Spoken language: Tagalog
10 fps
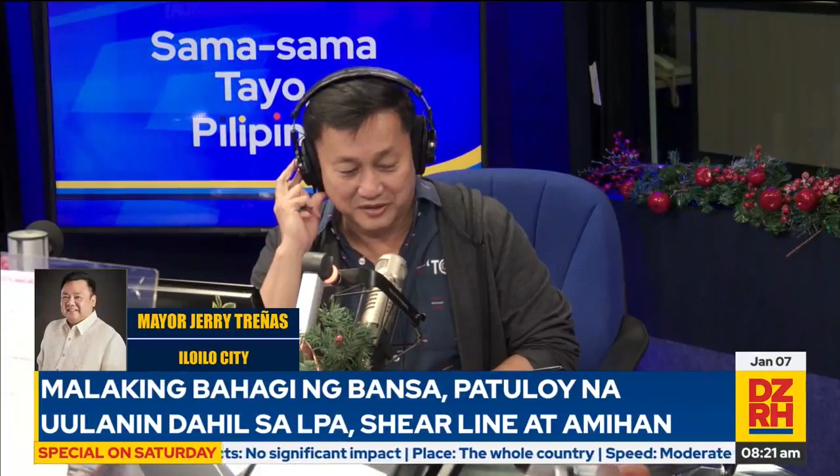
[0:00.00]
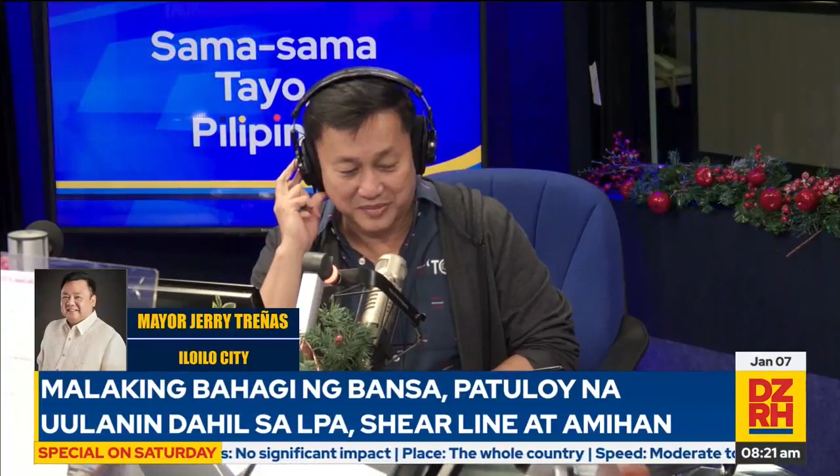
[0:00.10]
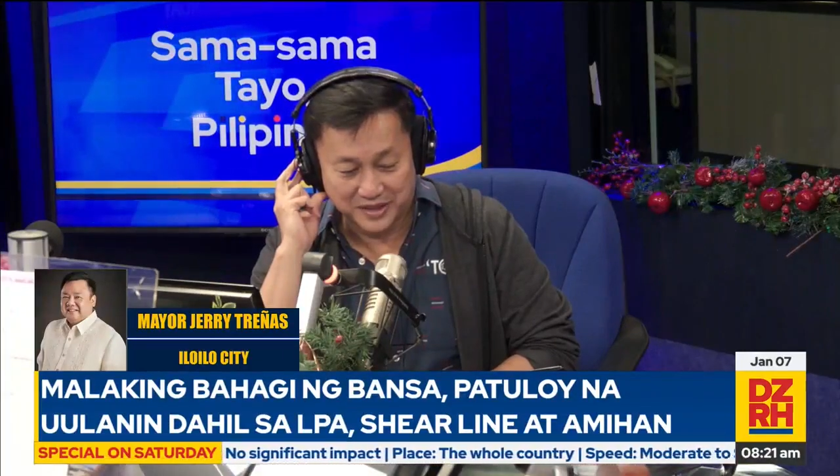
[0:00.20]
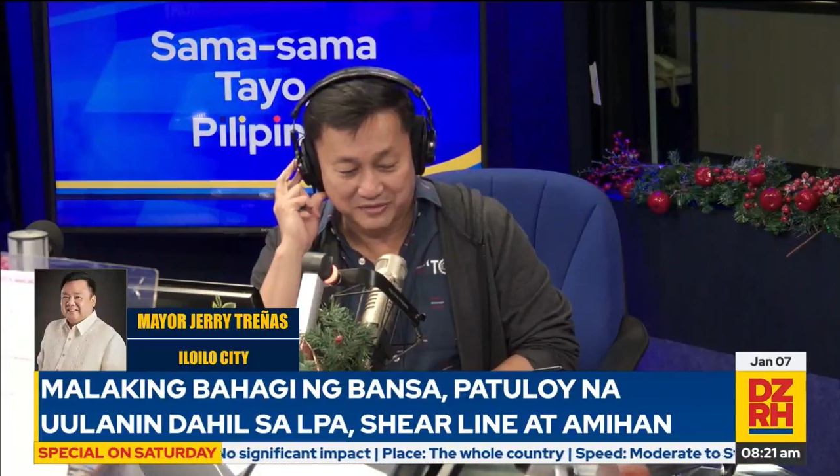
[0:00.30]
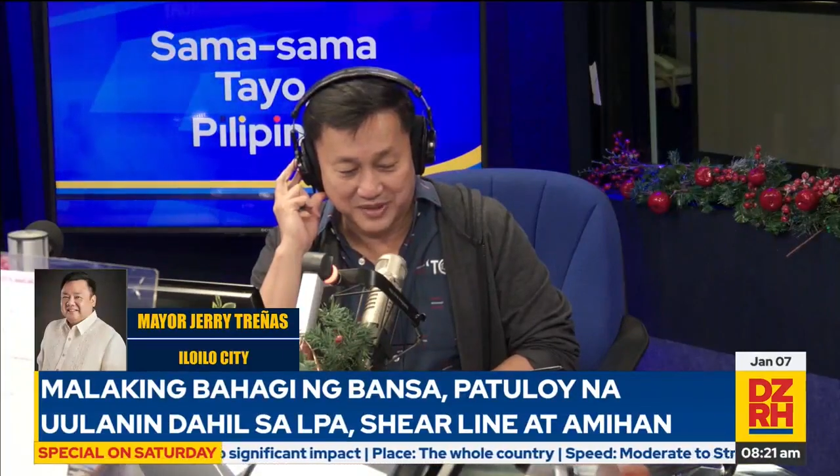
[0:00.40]
din
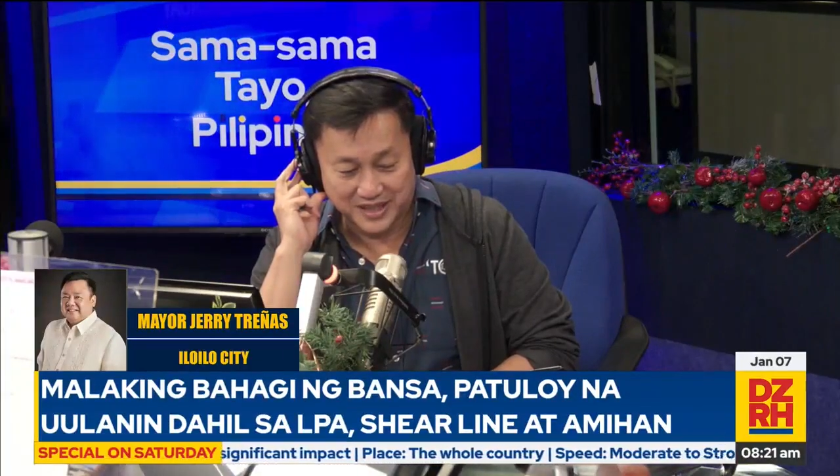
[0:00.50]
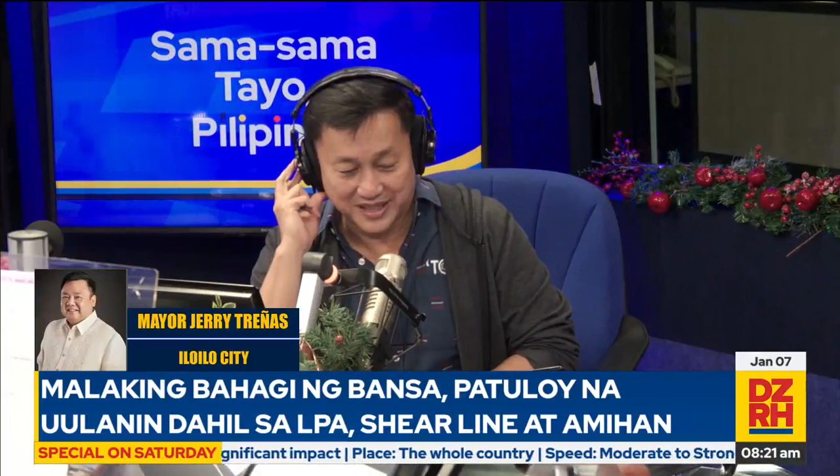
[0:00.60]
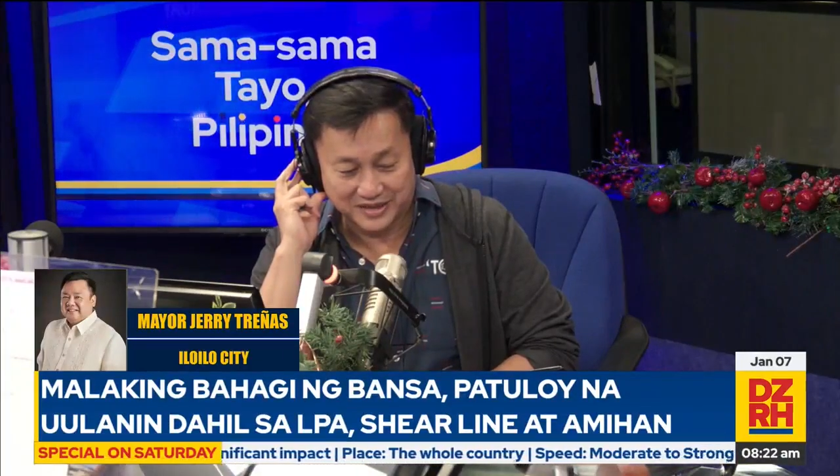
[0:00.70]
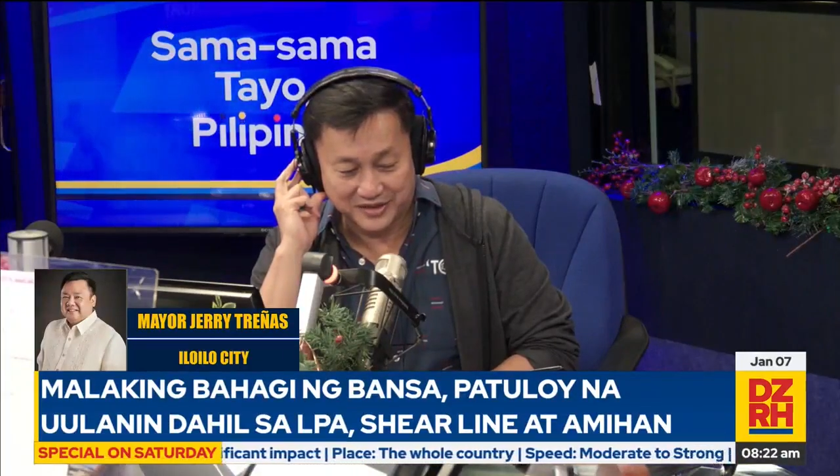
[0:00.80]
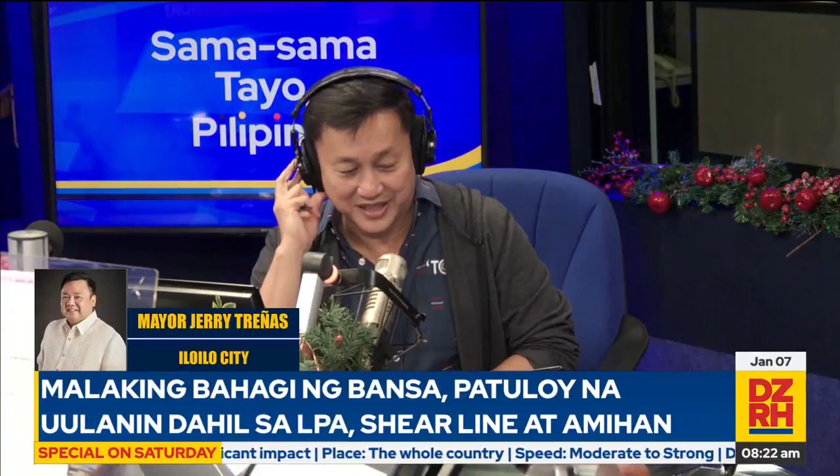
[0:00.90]
ba yung
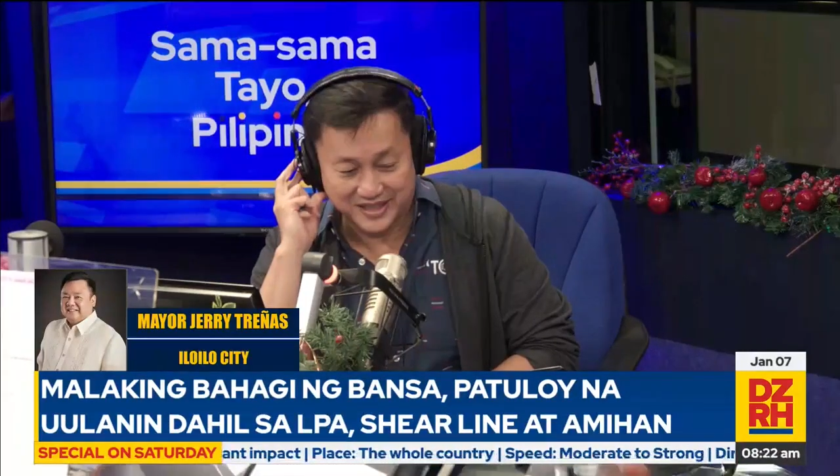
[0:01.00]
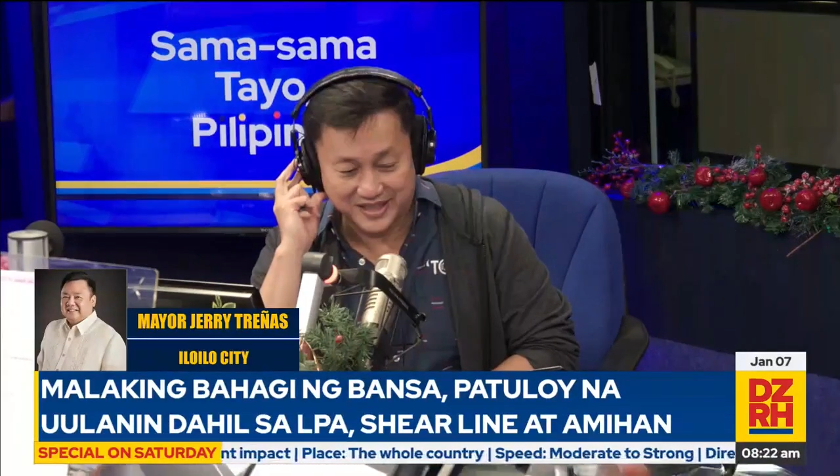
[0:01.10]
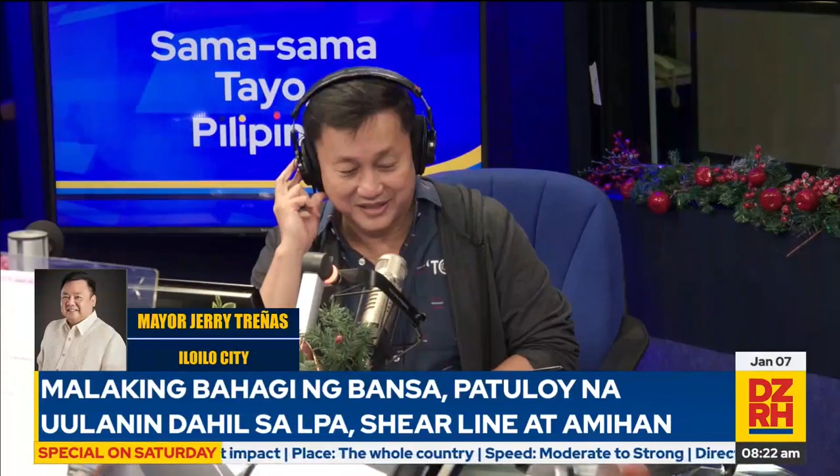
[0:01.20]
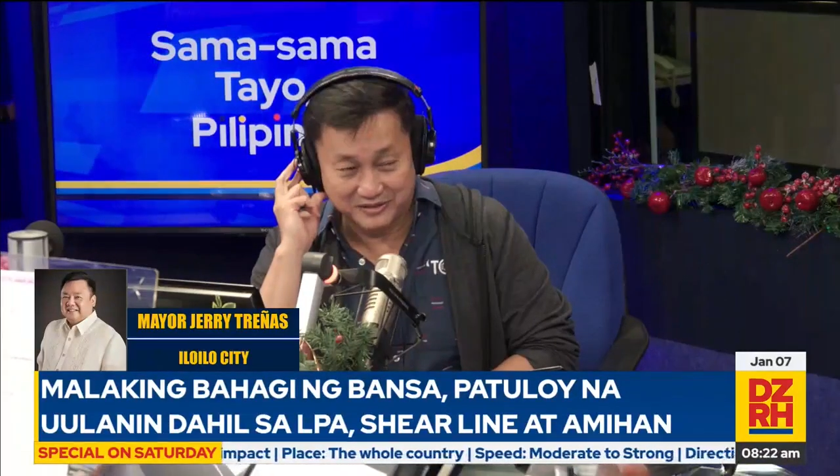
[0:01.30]
mga ano natin?